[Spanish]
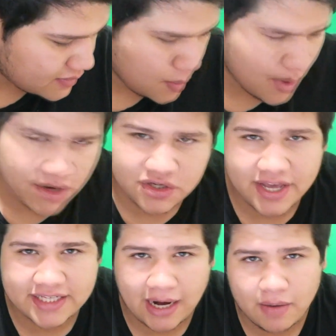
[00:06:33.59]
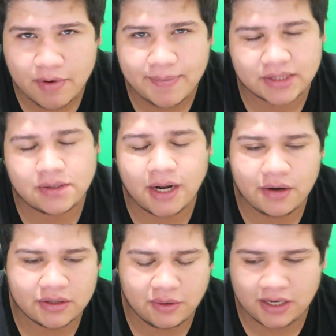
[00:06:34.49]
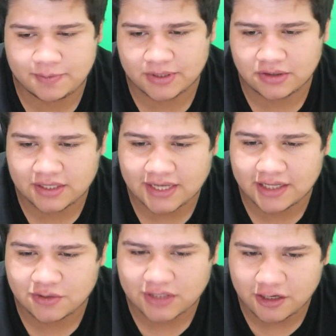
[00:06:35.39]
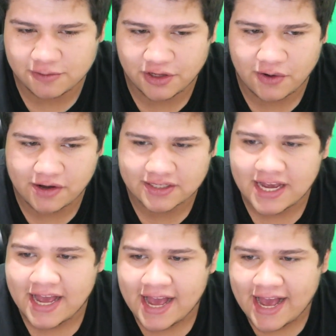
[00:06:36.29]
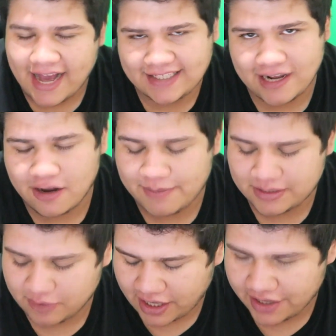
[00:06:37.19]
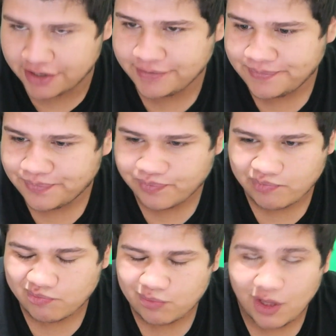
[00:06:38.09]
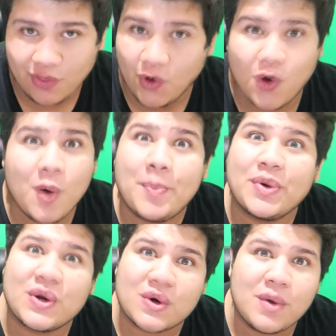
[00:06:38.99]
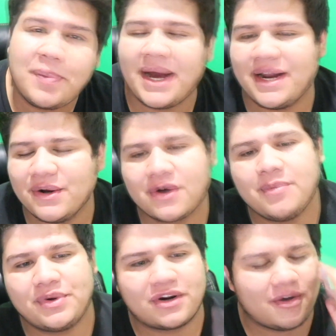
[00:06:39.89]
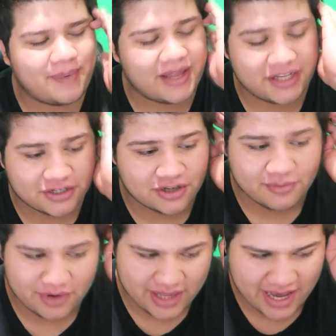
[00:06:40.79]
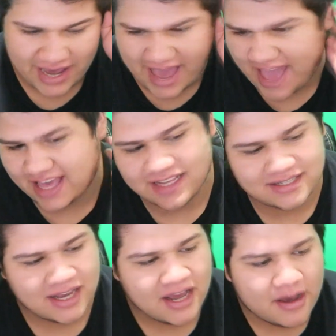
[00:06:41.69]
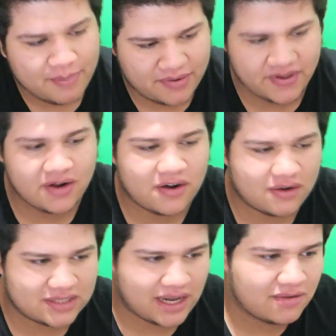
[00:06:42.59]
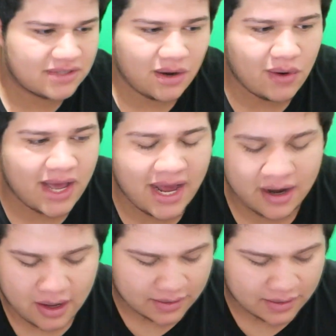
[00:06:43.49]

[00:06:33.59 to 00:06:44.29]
Bueno, eso ya es algo muy personal, no a todas las personas que les gustan los videojuegos hacen lo mismo que yo. No compro ropa, no compro ropa, de hecho soy muy de X, prefiero estar en un celular,